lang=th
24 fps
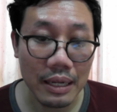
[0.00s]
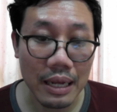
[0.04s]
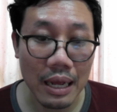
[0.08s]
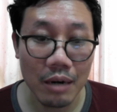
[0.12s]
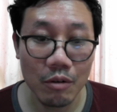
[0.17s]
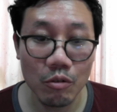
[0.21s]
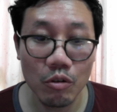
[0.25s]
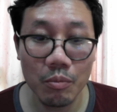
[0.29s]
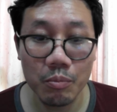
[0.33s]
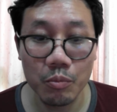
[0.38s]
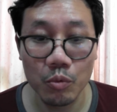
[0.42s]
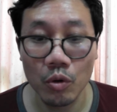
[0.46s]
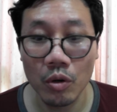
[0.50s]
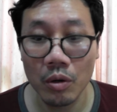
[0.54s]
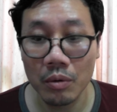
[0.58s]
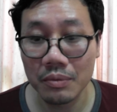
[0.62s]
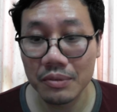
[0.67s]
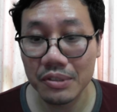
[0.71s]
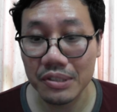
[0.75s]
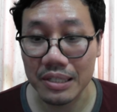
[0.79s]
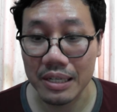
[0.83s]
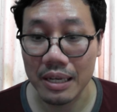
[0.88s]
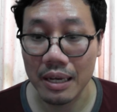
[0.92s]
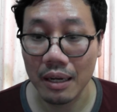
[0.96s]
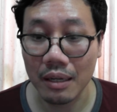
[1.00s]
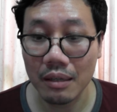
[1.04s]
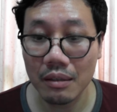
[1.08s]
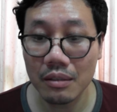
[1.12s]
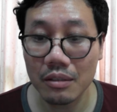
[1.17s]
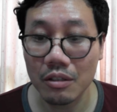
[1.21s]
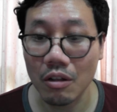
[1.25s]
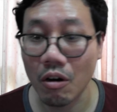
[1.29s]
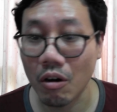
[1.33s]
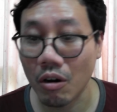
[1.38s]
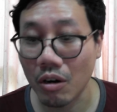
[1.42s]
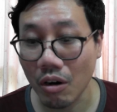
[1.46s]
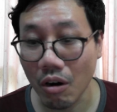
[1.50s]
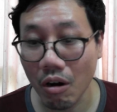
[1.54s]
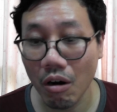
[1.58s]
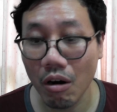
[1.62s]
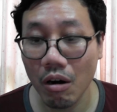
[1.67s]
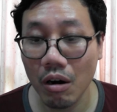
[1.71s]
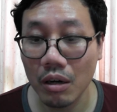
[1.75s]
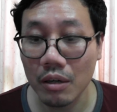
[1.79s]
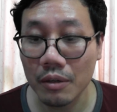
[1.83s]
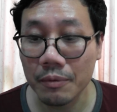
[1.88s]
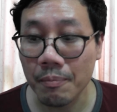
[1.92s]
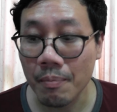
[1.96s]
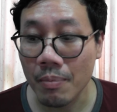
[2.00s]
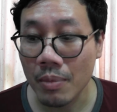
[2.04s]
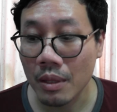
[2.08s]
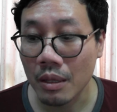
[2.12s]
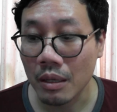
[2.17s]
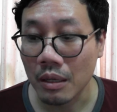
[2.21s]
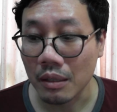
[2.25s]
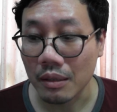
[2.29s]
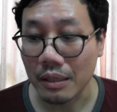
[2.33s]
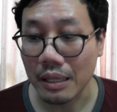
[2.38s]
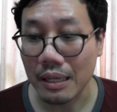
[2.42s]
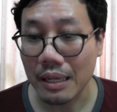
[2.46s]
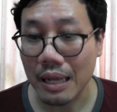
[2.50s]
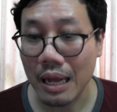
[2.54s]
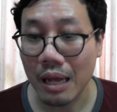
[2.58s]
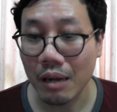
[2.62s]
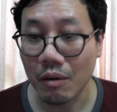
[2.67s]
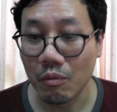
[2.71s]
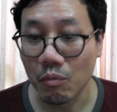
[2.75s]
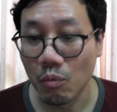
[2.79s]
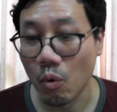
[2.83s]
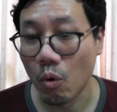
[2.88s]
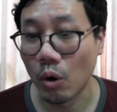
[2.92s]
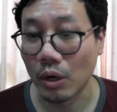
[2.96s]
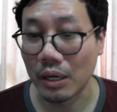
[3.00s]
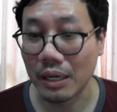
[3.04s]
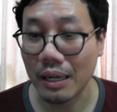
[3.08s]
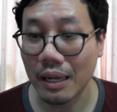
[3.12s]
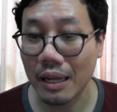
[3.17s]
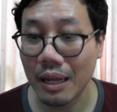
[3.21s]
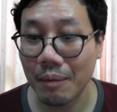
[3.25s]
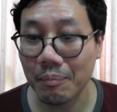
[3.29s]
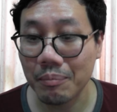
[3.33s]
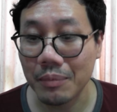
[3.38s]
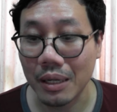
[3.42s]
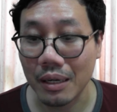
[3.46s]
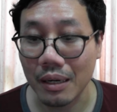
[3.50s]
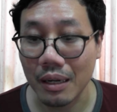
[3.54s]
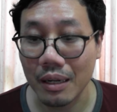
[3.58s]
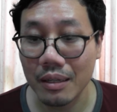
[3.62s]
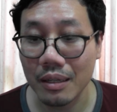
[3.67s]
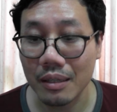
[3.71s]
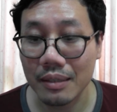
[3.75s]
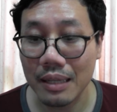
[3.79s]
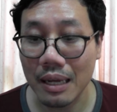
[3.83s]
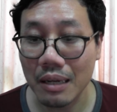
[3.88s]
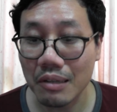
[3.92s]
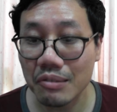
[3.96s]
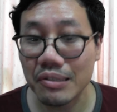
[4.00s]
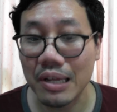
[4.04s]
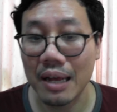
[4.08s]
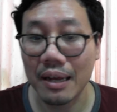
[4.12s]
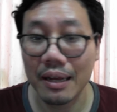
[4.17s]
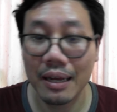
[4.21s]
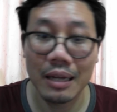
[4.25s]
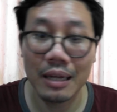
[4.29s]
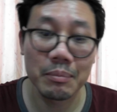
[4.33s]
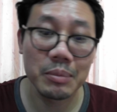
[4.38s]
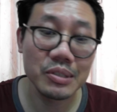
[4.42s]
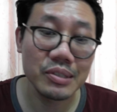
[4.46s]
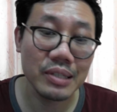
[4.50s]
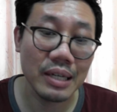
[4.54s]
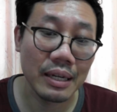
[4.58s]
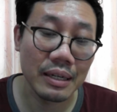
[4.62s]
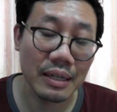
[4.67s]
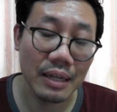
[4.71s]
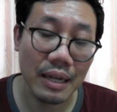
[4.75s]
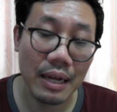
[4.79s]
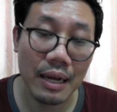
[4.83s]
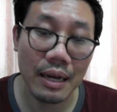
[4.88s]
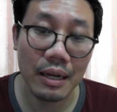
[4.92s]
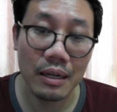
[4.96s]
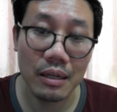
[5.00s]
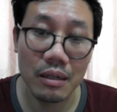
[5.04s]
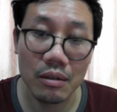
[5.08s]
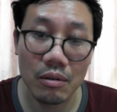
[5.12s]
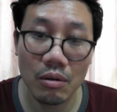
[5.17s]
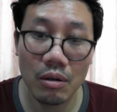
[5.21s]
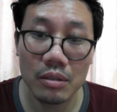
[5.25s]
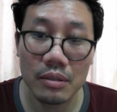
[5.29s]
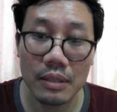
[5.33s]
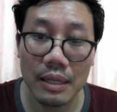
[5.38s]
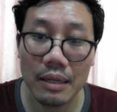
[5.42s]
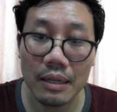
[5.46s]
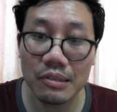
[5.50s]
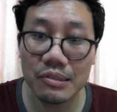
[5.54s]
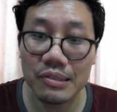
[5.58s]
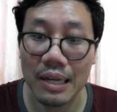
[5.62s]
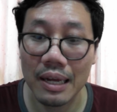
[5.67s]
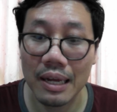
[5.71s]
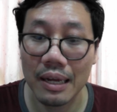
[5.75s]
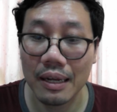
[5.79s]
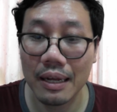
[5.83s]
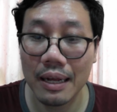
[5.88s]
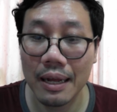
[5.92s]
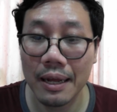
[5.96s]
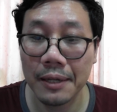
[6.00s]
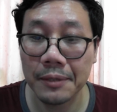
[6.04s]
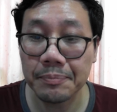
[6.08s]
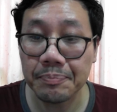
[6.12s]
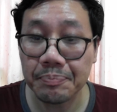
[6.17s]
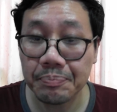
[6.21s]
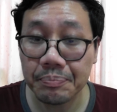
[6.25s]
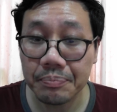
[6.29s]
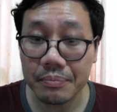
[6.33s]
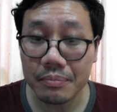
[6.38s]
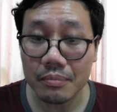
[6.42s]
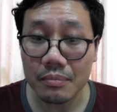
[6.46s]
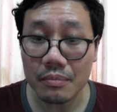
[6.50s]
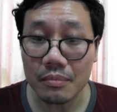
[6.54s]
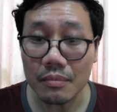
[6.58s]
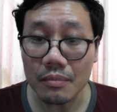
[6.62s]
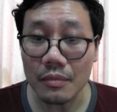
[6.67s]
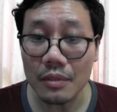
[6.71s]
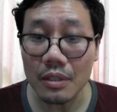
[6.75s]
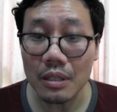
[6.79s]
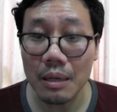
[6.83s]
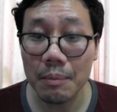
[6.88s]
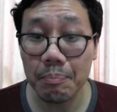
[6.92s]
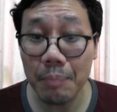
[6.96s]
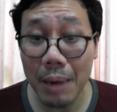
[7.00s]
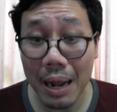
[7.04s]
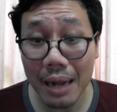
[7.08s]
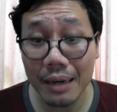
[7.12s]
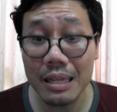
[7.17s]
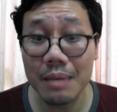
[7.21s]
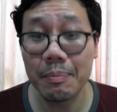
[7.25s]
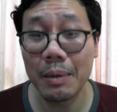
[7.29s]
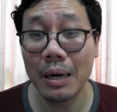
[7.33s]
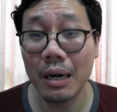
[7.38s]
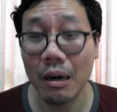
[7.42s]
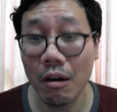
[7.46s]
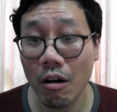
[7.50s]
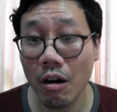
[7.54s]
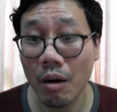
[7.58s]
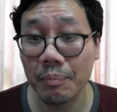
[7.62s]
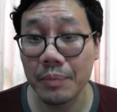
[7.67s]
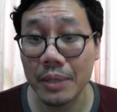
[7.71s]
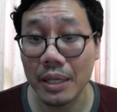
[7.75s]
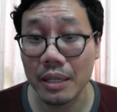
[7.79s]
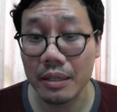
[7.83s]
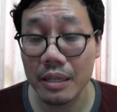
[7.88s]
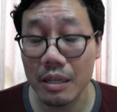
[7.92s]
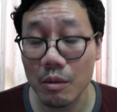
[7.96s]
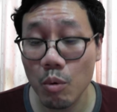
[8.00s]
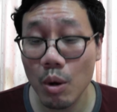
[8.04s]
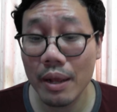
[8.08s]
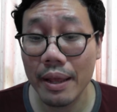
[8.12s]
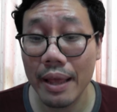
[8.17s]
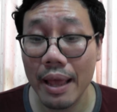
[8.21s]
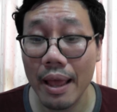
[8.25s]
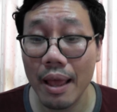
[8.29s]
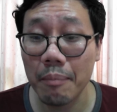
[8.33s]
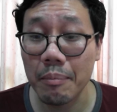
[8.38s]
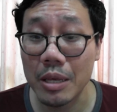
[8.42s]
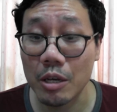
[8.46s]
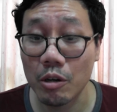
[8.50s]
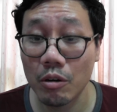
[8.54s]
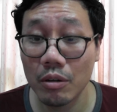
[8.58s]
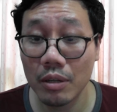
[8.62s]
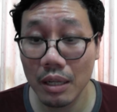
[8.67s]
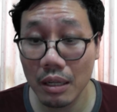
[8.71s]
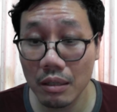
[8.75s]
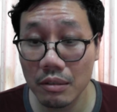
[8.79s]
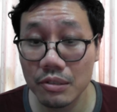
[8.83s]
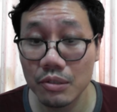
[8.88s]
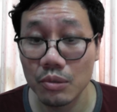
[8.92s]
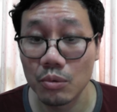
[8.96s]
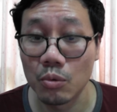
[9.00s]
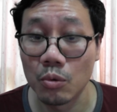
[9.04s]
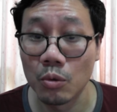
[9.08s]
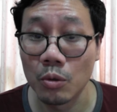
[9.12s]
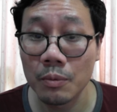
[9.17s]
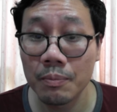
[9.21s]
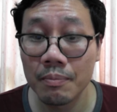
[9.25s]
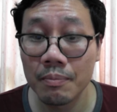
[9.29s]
การรวบรวมเสียงต่อรองในการโหวตนะครับดังนั้นเนี่ยทักษะการประสานงาน แล้วก็ทักษะการปราณีประนอมเนี่ยคิดว่าแกมีค่อนข้างสูง